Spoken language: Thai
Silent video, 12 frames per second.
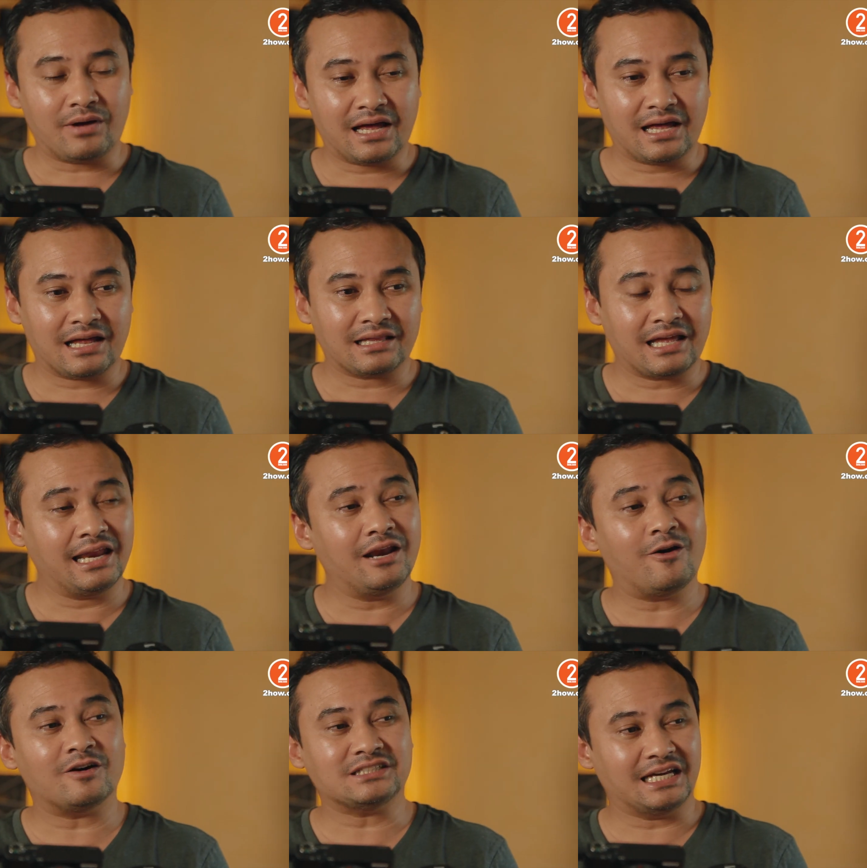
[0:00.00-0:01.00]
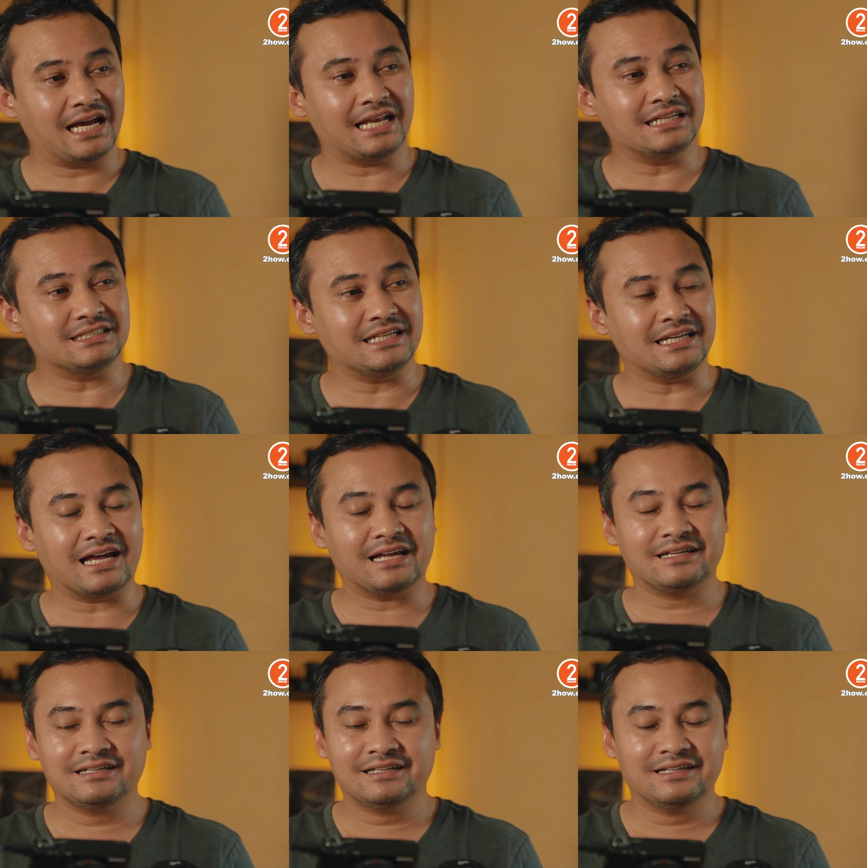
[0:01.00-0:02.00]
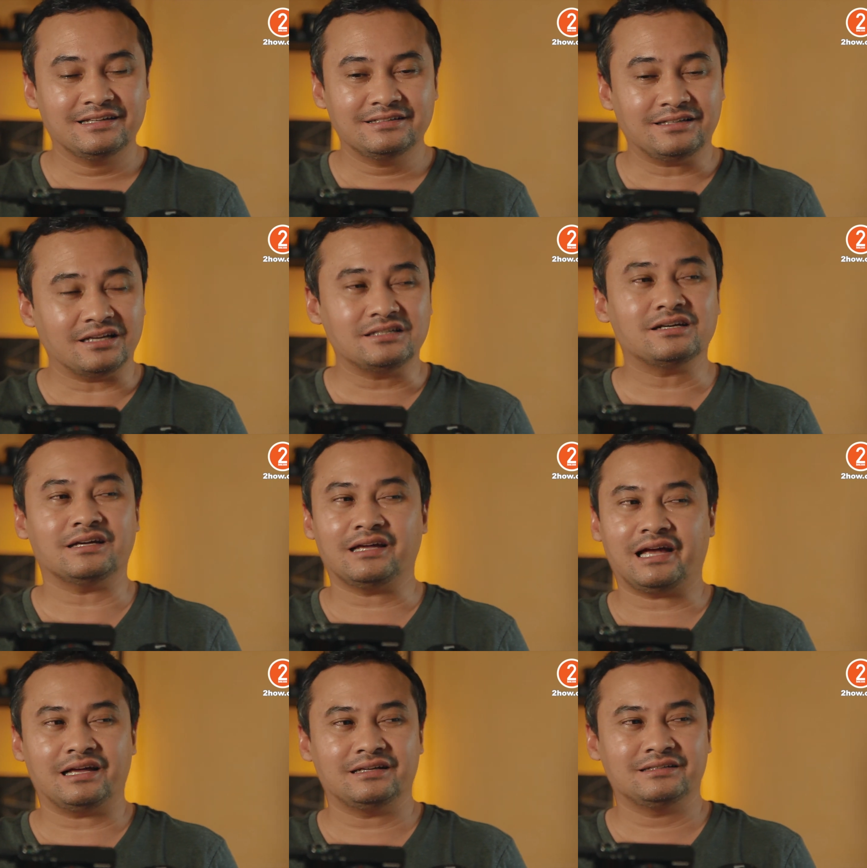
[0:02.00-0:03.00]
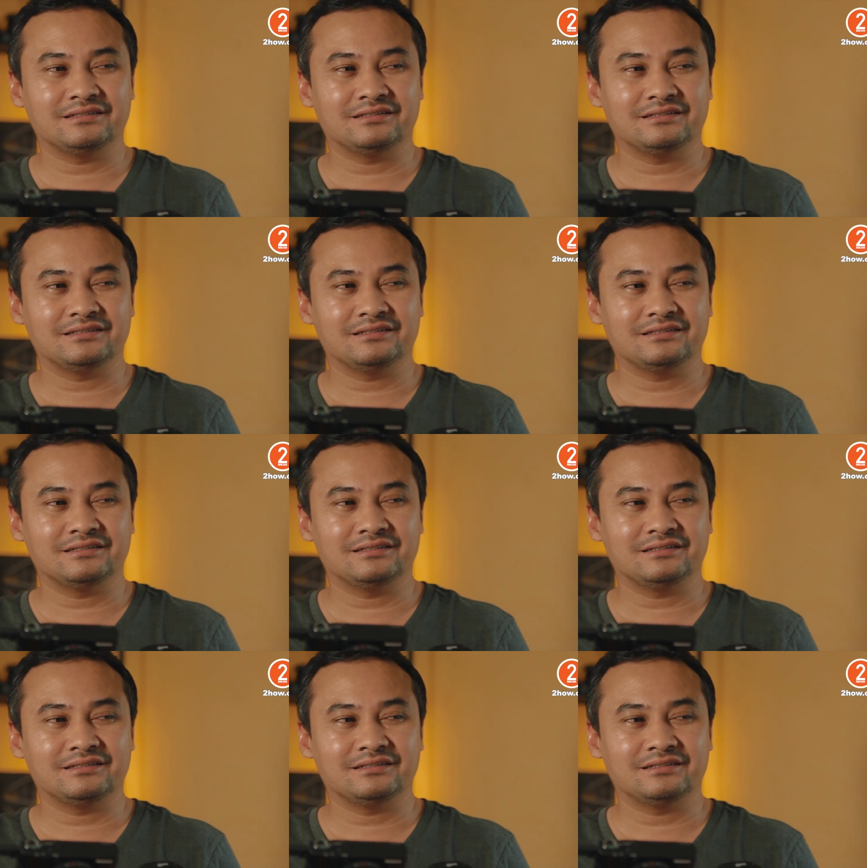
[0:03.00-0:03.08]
ว่าถ้าได้ลองใช้งานจริงๆนะเฉยๆอ่ะ